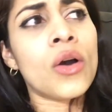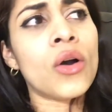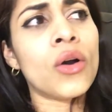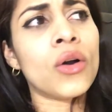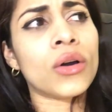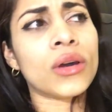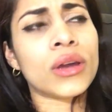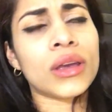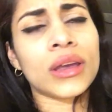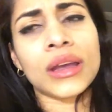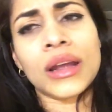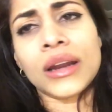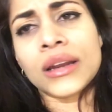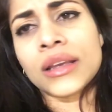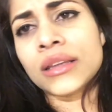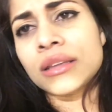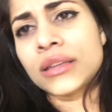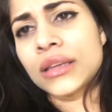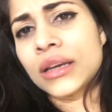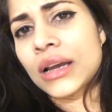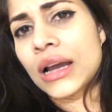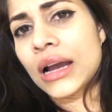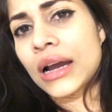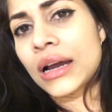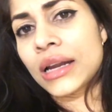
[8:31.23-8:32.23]
o que alguien
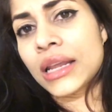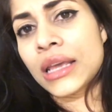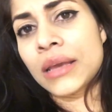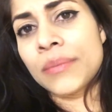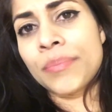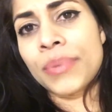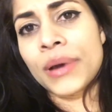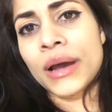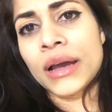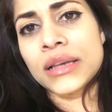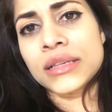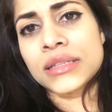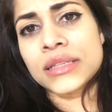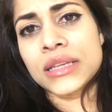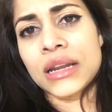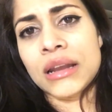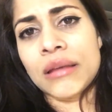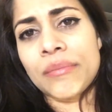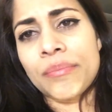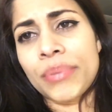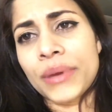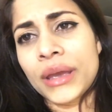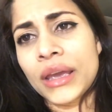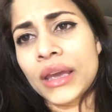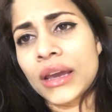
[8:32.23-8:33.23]
tenga gripa y se le
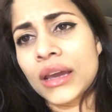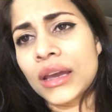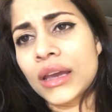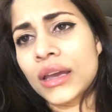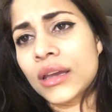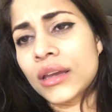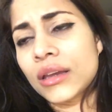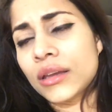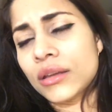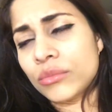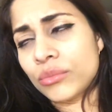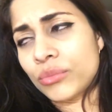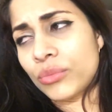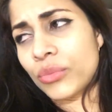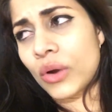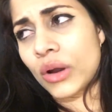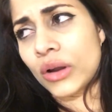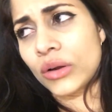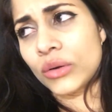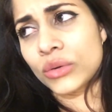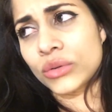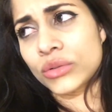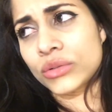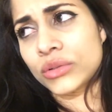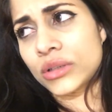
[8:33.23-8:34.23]
pegue, pues
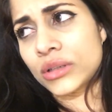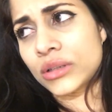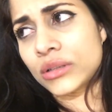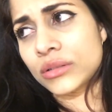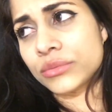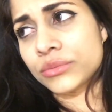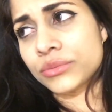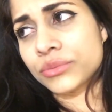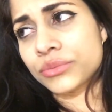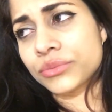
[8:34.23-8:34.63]
no sé.